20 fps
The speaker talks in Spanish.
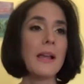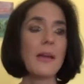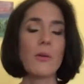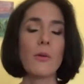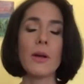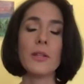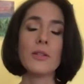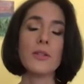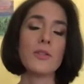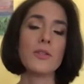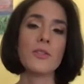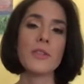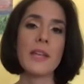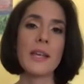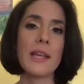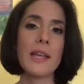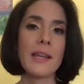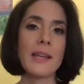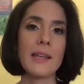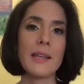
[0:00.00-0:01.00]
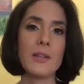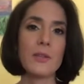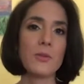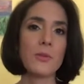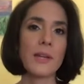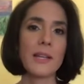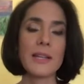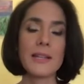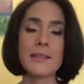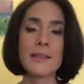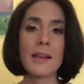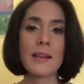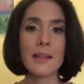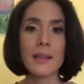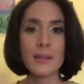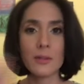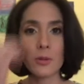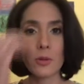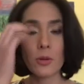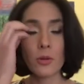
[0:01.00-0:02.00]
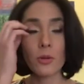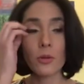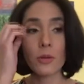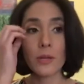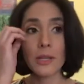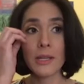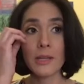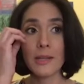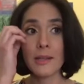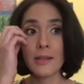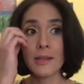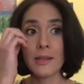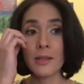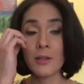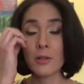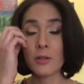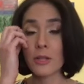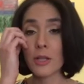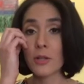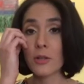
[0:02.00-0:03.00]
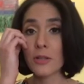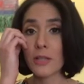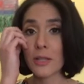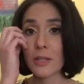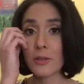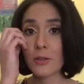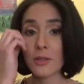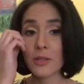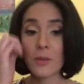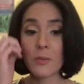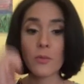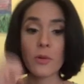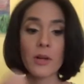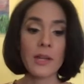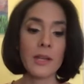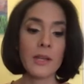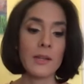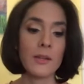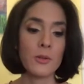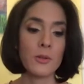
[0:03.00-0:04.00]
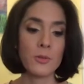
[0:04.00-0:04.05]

cuando yo llegué aquí tuve que hacer de todo y, y, no tengo tanto tiempo aquí.